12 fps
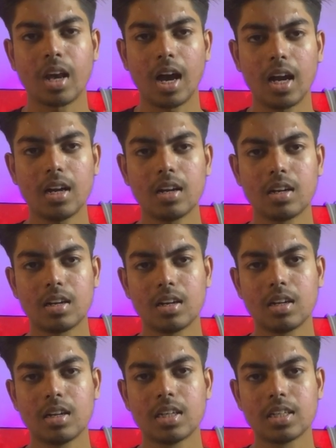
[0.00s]
আর
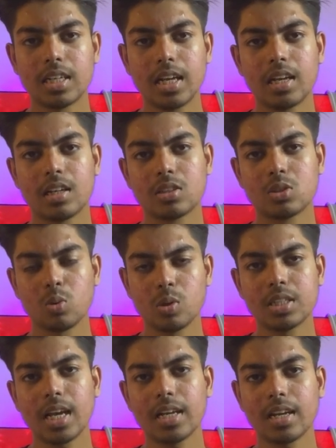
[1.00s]
সে
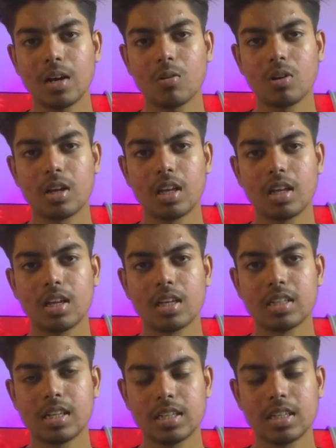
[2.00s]
সুইসাইড না করে
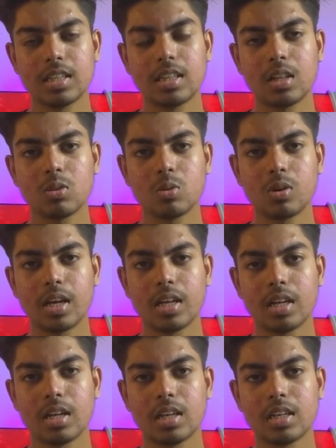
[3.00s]
সে সিদ্ধান্ত নেয়
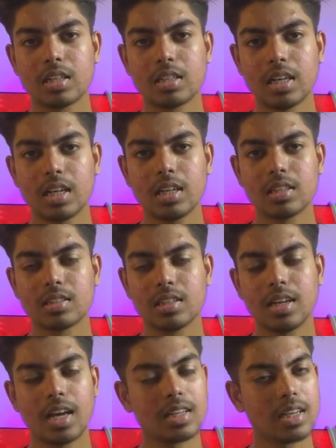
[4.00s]
সে
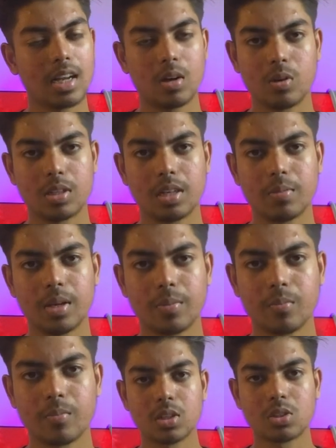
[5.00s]
সিরিয়াল কিলার হয়ে যাবে
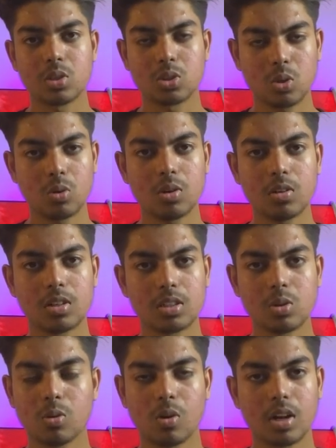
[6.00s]
সো চলুন
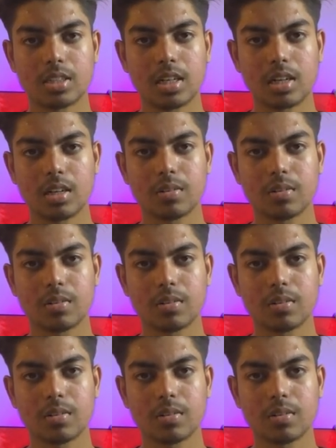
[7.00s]
শুরু করা যাক